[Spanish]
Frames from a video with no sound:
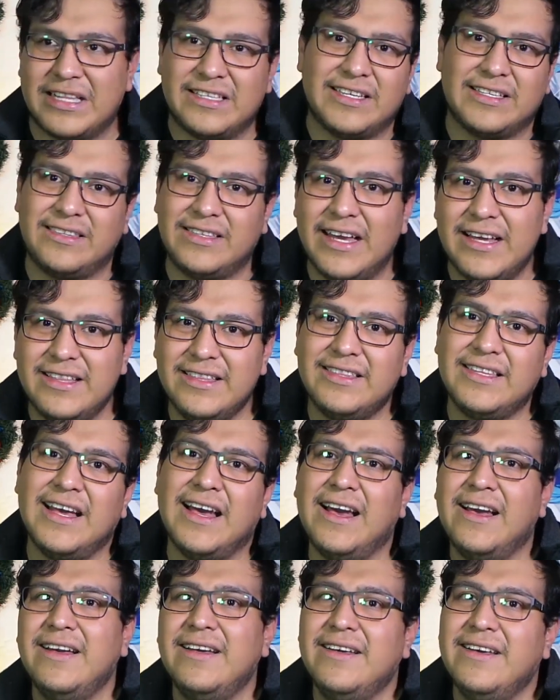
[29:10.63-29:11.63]
al
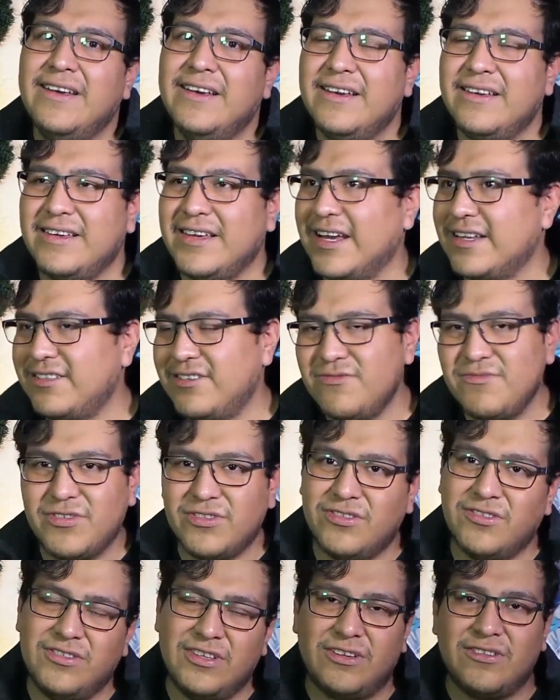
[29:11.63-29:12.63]
70 y así un
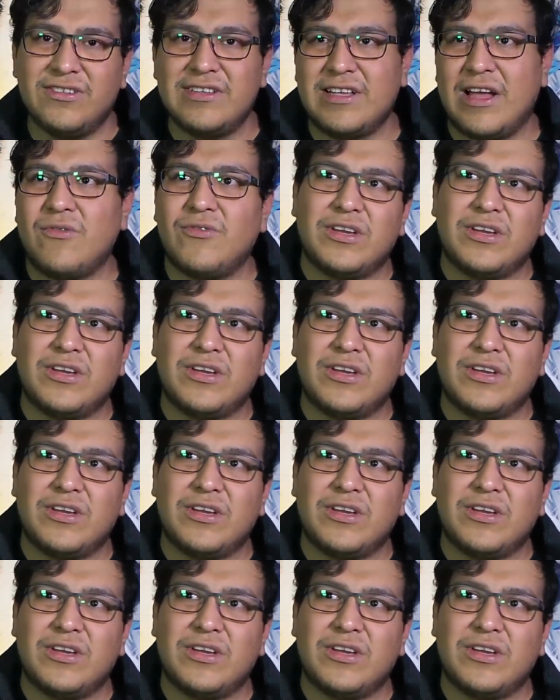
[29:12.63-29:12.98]
montón de cosas.